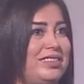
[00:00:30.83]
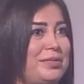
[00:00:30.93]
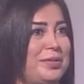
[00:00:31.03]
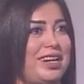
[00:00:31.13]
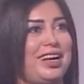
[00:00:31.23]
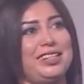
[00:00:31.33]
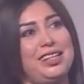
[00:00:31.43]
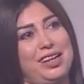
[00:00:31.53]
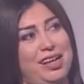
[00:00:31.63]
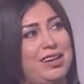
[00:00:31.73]

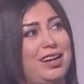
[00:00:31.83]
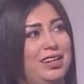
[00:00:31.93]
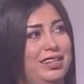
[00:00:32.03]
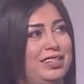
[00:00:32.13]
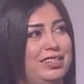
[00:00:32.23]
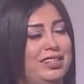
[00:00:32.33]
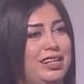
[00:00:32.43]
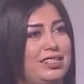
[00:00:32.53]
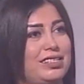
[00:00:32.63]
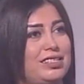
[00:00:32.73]
صراحة لآراء
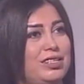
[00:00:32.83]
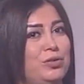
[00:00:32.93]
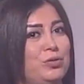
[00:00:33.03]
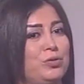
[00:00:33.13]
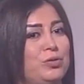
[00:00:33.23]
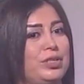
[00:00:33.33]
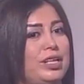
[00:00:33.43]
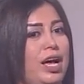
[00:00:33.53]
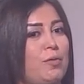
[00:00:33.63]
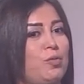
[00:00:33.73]
الناس إنه
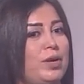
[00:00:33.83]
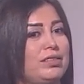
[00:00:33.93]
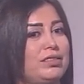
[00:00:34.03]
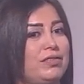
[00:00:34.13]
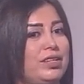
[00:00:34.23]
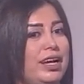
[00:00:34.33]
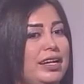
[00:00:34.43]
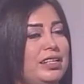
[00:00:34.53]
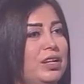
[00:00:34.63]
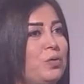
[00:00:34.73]
التعامل مع الطفل
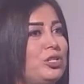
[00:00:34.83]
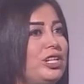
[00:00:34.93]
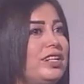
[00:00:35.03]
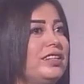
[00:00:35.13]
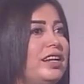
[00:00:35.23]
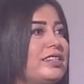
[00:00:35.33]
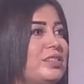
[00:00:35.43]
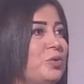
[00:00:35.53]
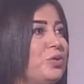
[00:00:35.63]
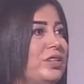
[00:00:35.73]
العنيد أول شيء نحن
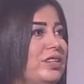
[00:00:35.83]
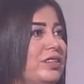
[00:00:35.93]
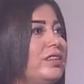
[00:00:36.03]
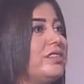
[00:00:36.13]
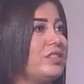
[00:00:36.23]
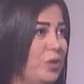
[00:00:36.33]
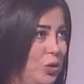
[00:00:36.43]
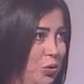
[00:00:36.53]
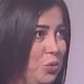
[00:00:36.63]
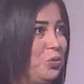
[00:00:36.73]
لازم نلتزم
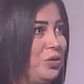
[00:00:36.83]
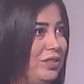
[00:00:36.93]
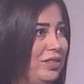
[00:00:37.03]
الهدوء